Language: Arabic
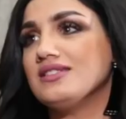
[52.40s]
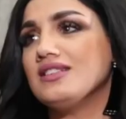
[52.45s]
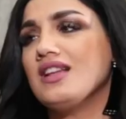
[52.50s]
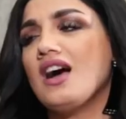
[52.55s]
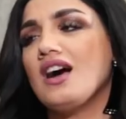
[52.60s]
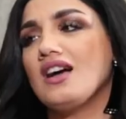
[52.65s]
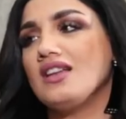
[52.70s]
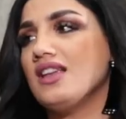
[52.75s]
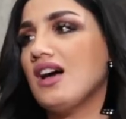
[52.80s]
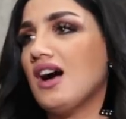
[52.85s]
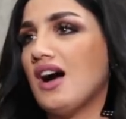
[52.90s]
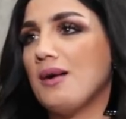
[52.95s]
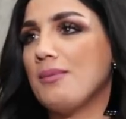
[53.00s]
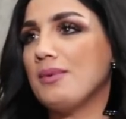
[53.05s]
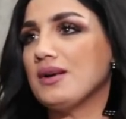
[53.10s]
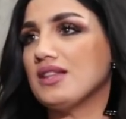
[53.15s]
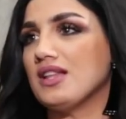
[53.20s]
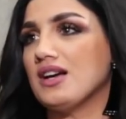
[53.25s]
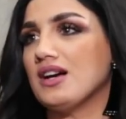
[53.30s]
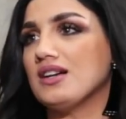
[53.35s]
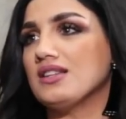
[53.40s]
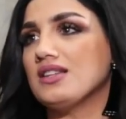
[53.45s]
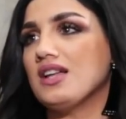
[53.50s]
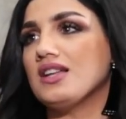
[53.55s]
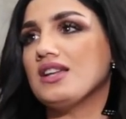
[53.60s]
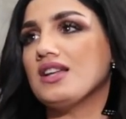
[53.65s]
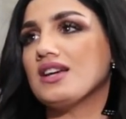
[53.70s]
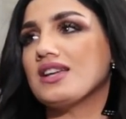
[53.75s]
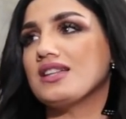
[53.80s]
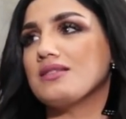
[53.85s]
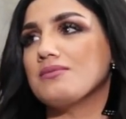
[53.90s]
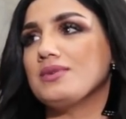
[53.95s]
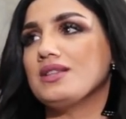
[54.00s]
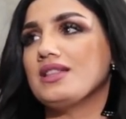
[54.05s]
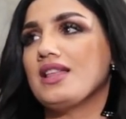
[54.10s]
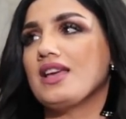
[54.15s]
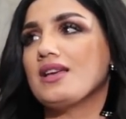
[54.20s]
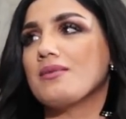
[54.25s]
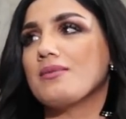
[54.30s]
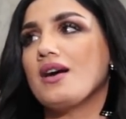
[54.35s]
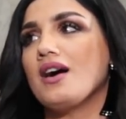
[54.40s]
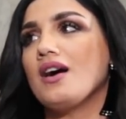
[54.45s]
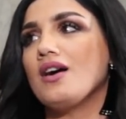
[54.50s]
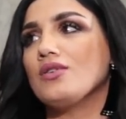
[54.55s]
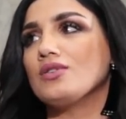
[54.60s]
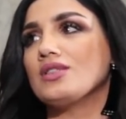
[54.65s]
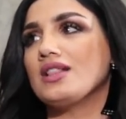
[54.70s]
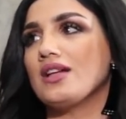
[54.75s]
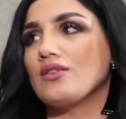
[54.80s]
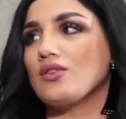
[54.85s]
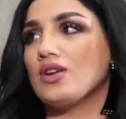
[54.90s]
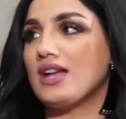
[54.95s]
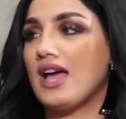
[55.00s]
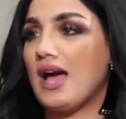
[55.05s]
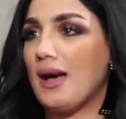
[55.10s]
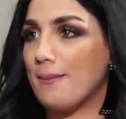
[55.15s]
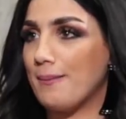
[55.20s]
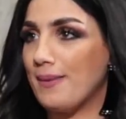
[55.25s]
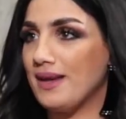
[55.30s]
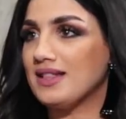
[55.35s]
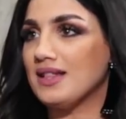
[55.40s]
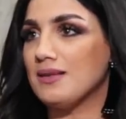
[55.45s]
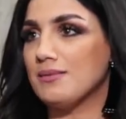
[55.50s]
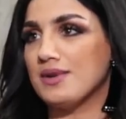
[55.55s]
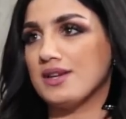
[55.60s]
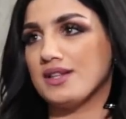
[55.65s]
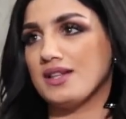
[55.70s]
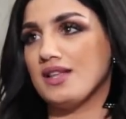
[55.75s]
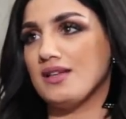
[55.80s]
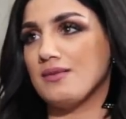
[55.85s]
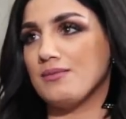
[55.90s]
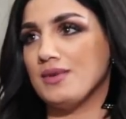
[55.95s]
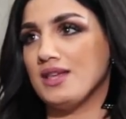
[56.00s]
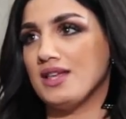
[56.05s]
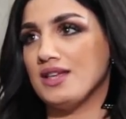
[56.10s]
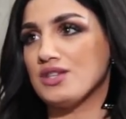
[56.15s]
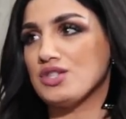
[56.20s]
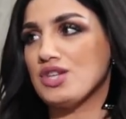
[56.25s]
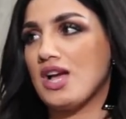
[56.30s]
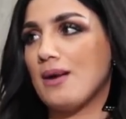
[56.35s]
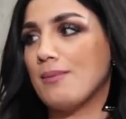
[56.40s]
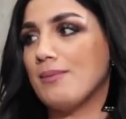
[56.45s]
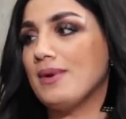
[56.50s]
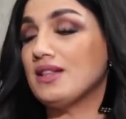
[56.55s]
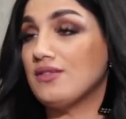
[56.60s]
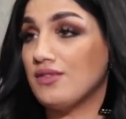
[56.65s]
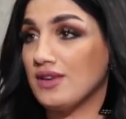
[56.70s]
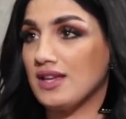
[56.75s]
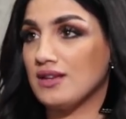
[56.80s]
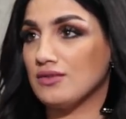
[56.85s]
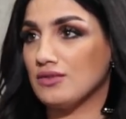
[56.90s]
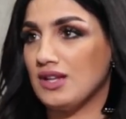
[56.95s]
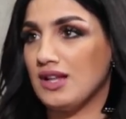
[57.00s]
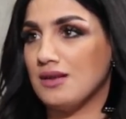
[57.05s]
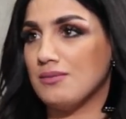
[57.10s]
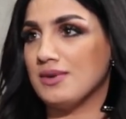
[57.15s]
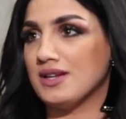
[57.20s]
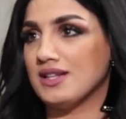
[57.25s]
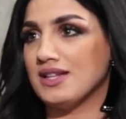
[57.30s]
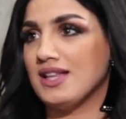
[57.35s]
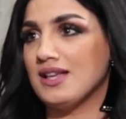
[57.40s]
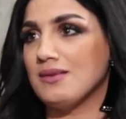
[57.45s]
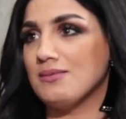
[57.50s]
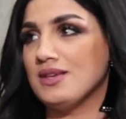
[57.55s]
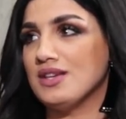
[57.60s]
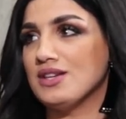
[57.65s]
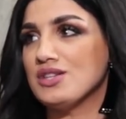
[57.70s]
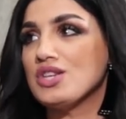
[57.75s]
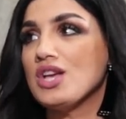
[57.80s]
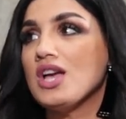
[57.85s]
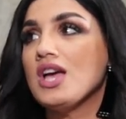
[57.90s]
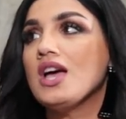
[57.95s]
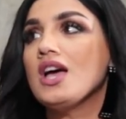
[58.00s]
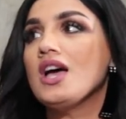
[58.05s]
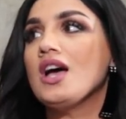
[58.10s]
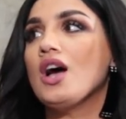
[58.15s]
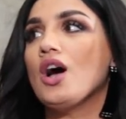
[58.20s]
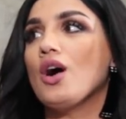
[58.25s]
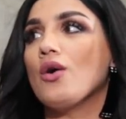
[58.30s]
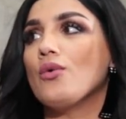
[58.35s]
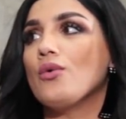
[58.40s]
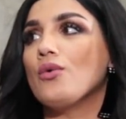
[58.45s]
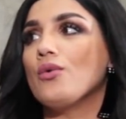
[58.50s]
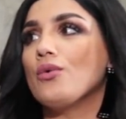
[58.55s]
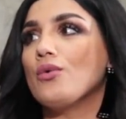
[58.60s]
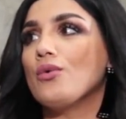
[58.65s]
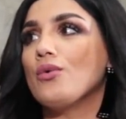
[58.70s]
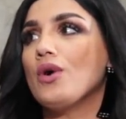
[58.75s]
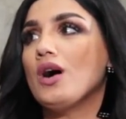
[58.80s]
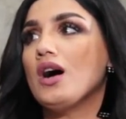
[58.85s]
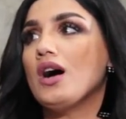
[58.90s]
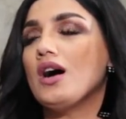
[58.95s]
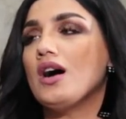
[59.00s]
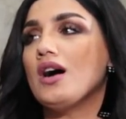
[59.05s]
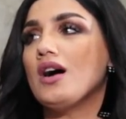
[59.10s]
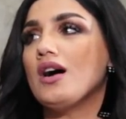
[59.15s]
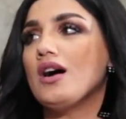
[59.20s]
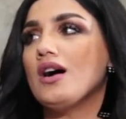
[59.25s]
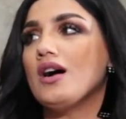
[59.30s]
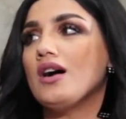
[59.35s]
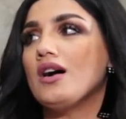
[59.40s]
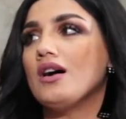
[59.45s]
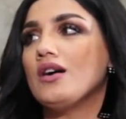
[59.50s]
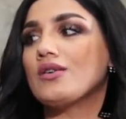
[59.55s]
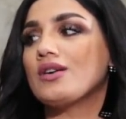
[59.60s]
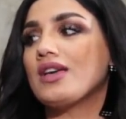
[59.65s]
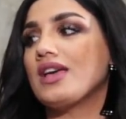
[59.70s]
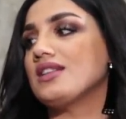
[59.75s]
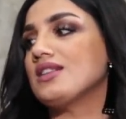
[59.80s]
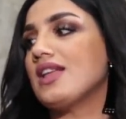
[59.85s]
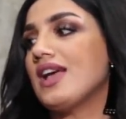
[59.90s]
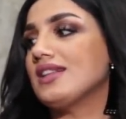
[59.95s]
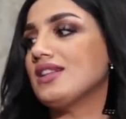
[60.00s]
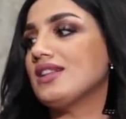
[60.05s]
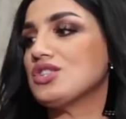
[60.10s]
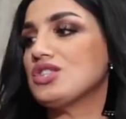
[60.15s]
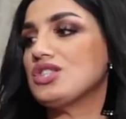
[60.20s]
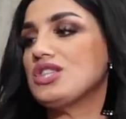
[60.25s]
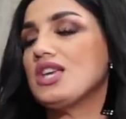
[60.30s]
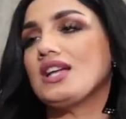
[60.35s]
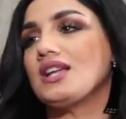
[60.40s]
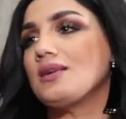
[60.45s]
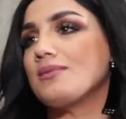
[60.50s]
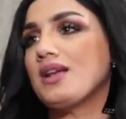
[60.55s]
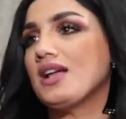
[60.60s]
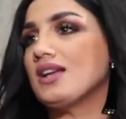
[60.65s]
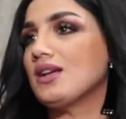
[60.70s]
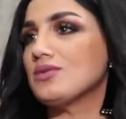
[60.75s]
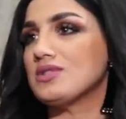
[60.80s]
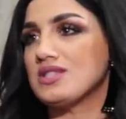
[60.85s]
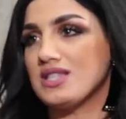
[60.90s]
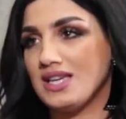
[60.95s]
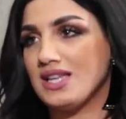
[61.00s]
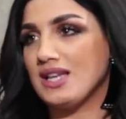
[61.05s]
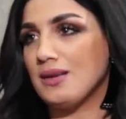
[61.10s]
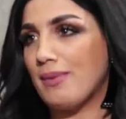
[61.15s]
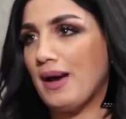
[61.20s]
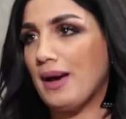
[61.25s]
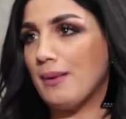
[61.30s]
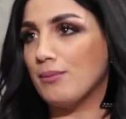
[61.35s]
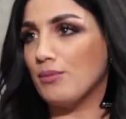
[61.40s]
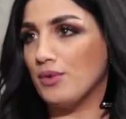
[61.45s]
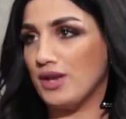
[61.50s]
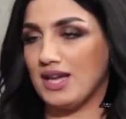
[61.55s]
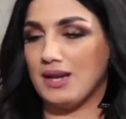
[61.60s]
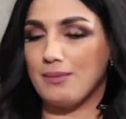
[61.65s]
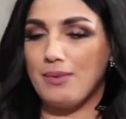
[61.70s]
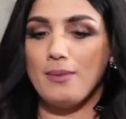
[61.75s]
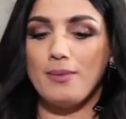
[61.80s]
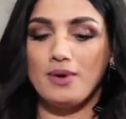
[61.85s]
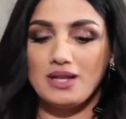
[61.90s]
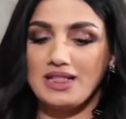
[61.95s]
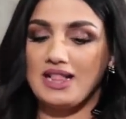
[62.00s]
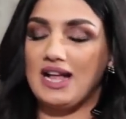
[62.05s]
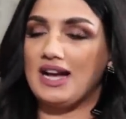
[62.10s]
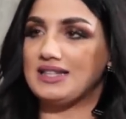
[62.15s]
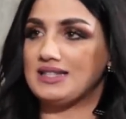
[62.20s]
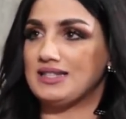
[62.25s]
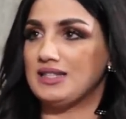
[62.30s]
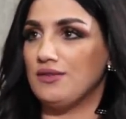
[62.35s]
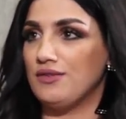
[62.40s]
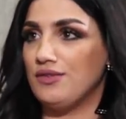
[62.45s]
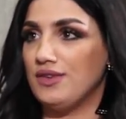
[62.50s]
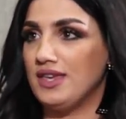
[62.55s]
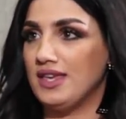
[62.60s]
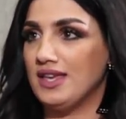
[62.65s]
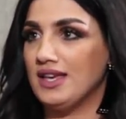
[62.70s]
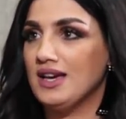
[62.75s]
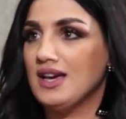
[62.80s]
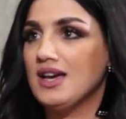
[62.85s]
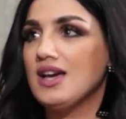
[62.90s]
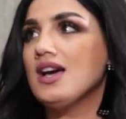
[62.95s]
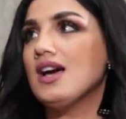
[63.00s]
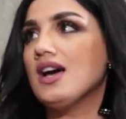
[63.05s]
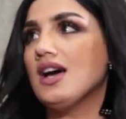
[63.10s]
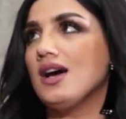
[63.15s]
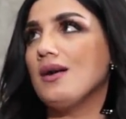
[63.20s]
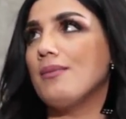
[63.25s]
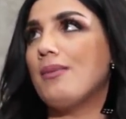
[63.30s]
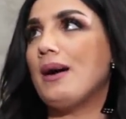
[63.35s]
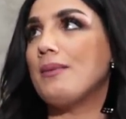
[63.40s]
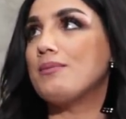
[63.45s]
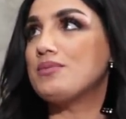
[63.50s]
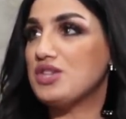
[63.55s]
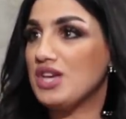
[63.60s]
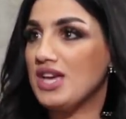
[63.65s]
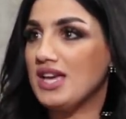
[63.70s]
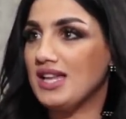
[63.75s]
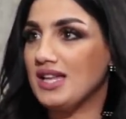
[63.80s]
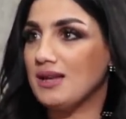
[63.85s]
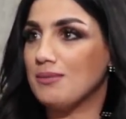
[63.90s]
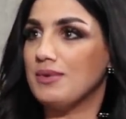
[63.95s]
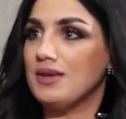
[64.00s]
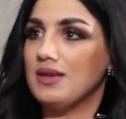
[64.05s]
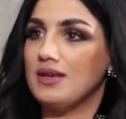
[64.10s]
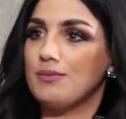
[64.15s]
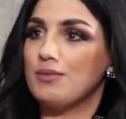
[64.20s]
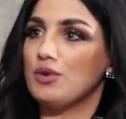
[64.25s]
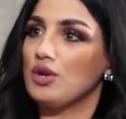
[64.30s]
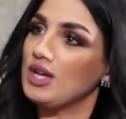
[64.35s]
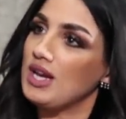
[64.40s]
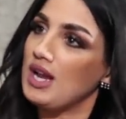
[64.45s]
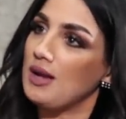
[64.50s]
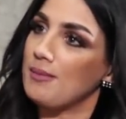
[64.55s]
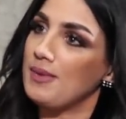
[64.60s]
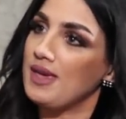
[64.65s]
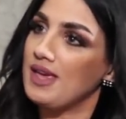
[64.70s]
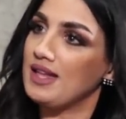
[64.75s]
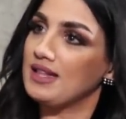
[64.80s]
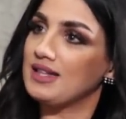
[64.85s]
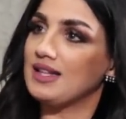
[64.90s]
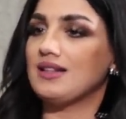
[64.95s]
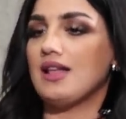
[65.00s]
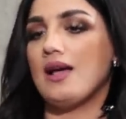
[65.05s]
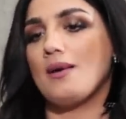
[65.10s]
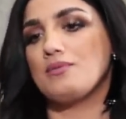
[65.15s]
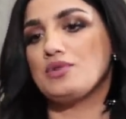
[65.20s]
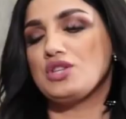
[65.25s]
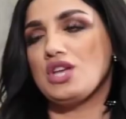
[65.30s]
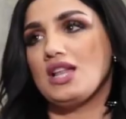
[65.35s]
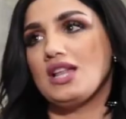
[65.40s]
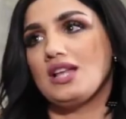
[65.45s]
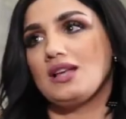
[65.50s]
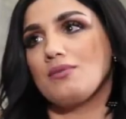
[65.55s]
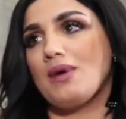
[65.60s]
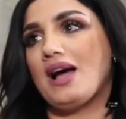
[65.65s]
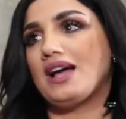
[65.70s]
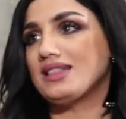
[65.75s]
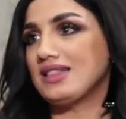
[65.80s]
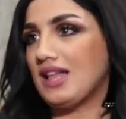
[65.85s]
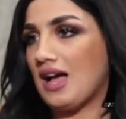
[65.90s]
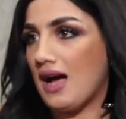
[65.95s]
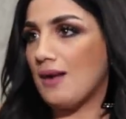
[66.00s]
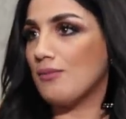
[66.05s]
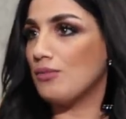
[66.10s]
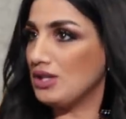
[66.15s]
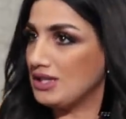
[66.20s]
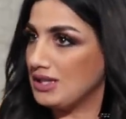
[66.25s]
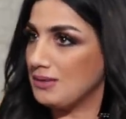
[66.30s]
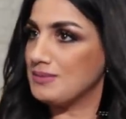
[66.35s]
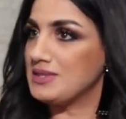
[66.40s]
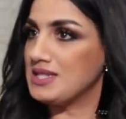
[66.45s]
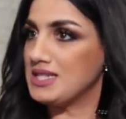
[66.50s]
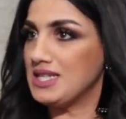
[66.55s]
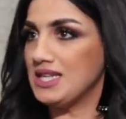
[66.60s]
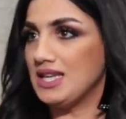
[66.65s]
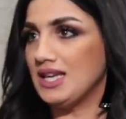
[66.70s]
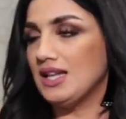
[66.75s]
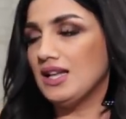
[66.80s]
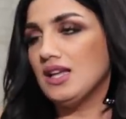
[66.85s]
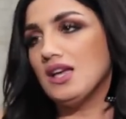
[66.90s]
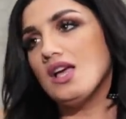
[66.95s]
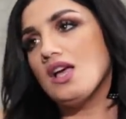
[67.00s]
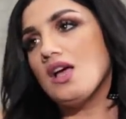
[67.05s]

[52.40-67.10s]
لا لا ابدا انا كنت بتيك مي اوت لانه انا حبيت البرنامج حبيت فكرته للبرنامج وكان الشيء انا من انا وصغيره بحبه يعني بحب اطلع على التي في بحب شارك ببروجرامات كنت بحب شارك حتى اعمل تمثيل